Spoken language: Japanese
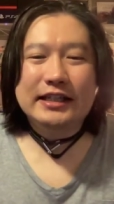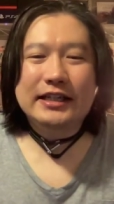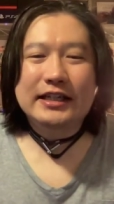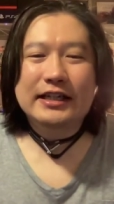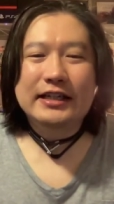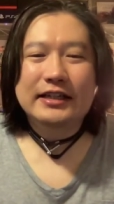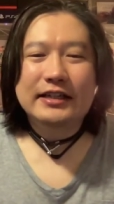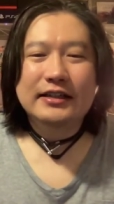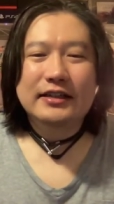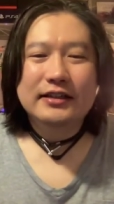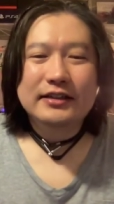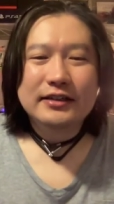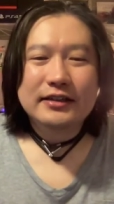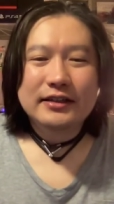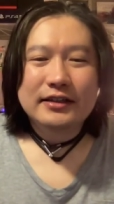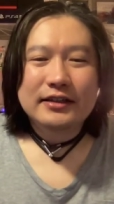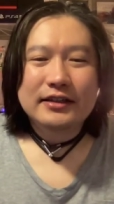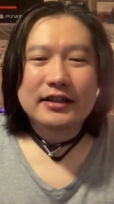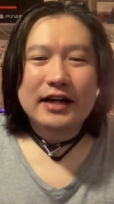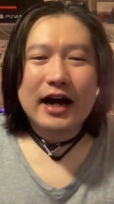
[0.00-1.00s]
い
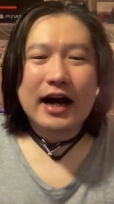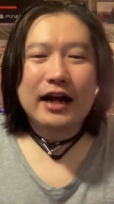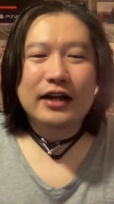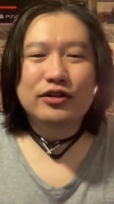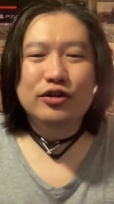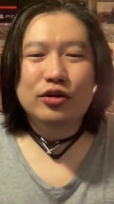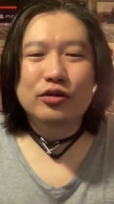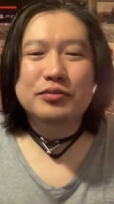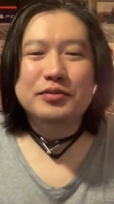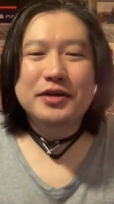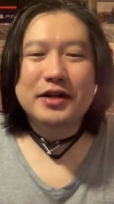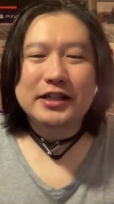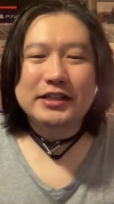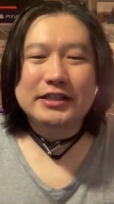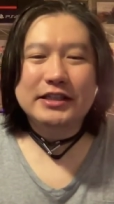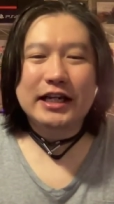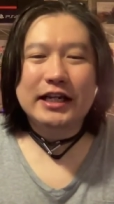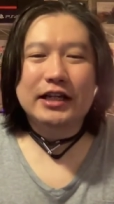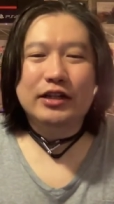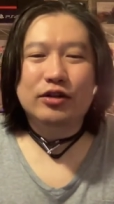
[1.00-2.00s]
あ飲みはし
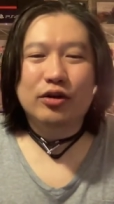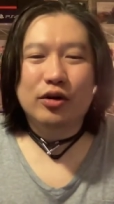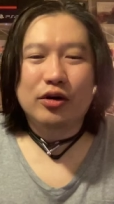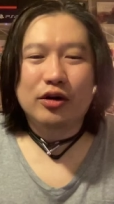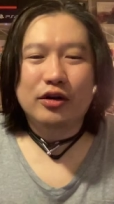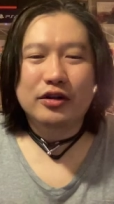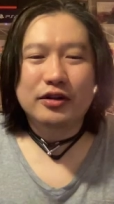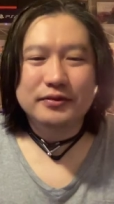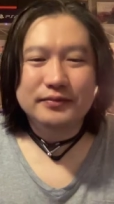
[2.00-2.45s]
たけど